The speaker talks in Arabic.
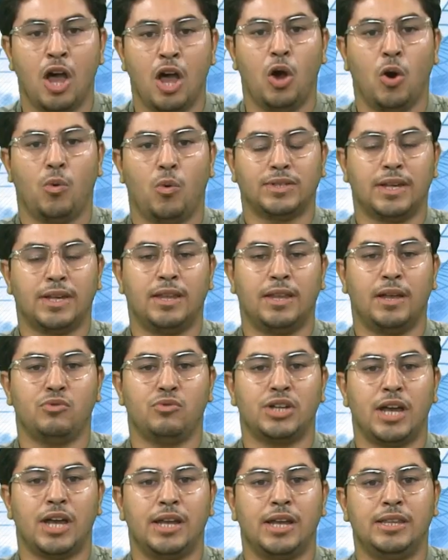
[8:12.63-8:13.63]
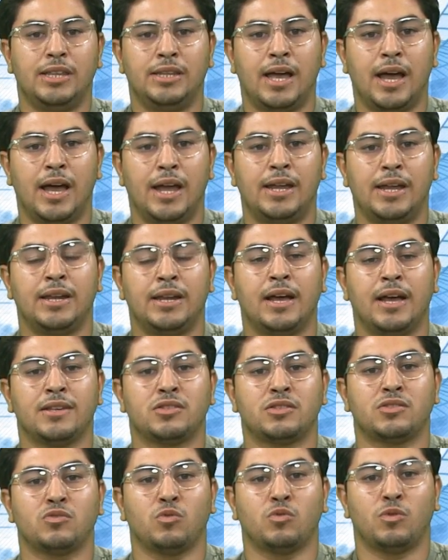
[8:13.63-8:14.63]
وصلنا مشاهدينا إلى
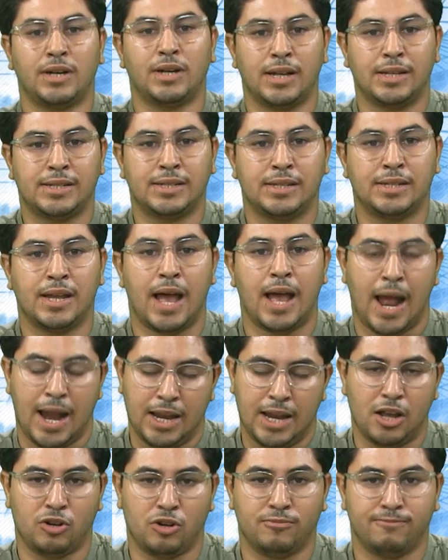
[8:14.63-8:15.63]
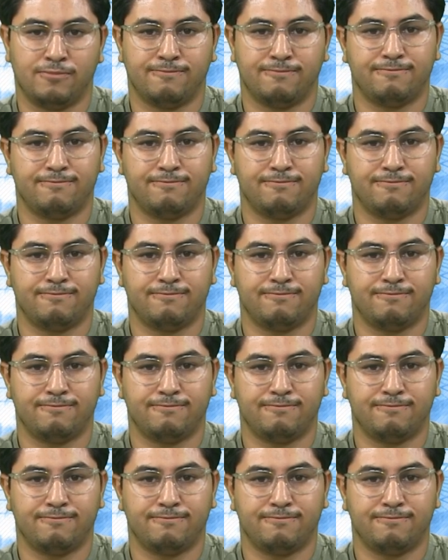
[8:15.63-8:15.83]
صورة اليوم